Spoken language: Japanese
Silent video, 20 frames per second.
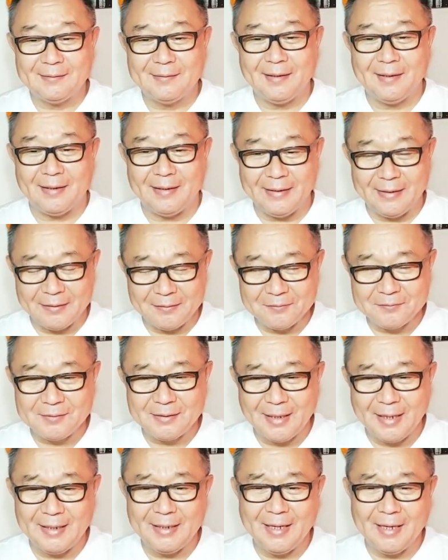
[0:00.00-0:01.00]
ている
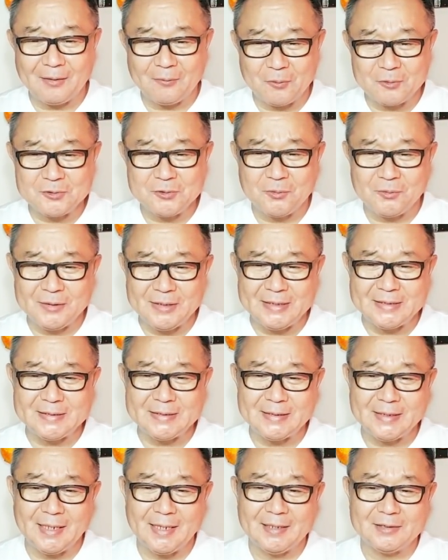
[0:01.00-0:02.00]
からこそ
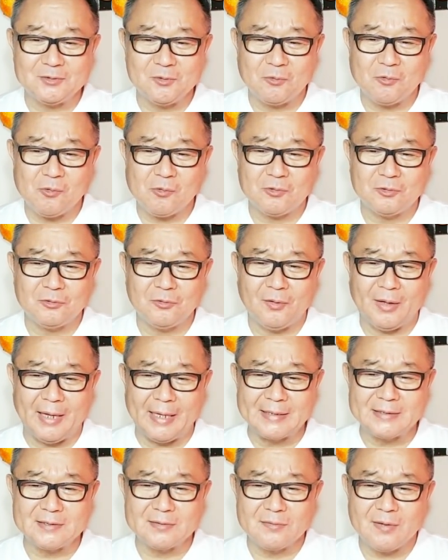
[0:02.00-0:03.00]
西側諸国の
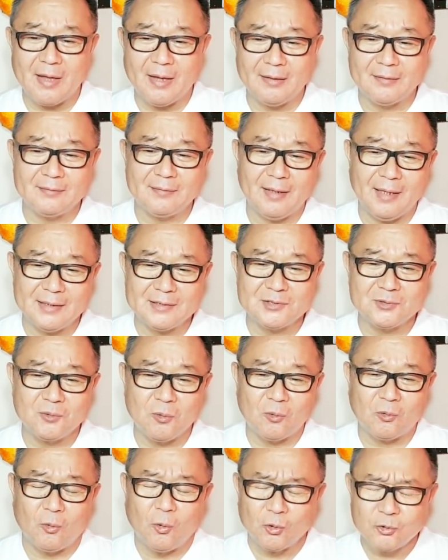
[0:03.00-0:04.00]
SNS
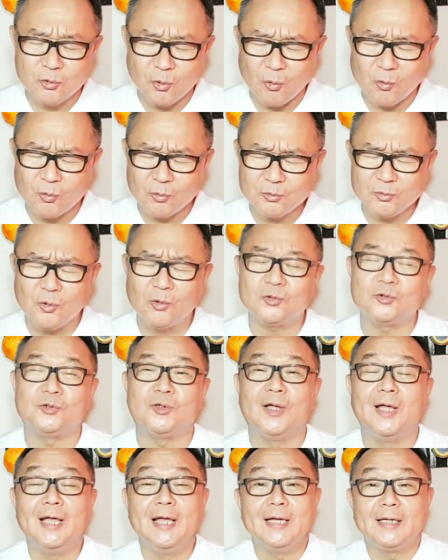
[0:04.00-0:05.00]
をことごと
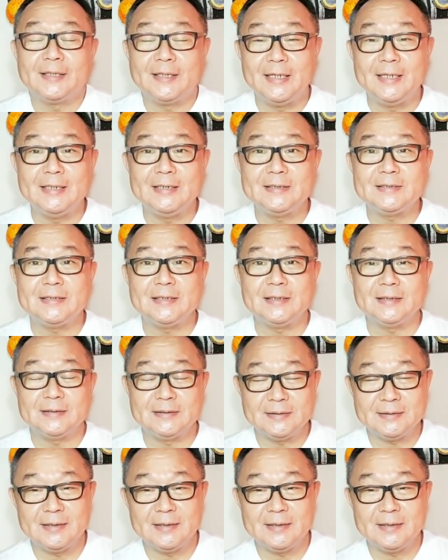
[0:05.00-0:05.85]
く禁止